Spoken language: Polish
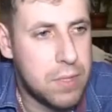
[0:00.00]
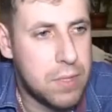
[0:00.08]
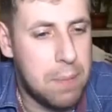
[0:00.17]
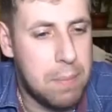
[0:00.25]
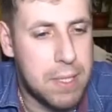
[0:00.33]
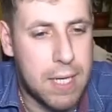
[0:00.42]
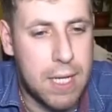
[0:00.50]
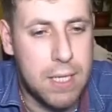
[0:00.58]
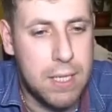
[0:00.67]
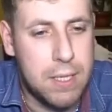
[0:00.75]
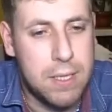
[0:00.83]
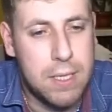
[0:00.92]

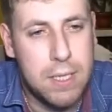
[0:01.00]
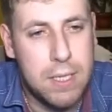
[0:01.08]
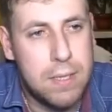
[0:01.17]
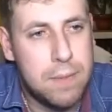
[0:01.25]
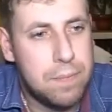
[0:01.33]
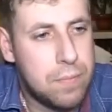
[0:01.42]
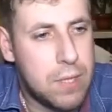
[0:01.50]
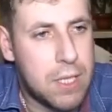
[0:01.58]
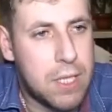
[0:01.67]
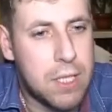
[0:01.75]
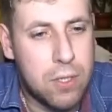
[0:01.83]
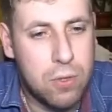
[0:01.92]
diametralnie.
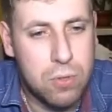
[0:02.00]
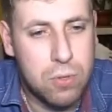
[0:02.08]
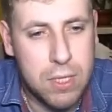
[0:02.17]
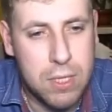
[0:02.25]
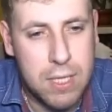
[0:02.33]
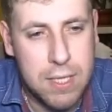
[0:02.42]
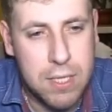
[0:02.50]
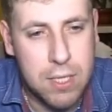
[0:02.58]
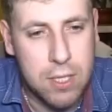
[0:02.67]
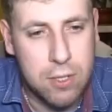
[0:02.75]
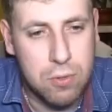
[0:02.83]
Taki krótki teścik,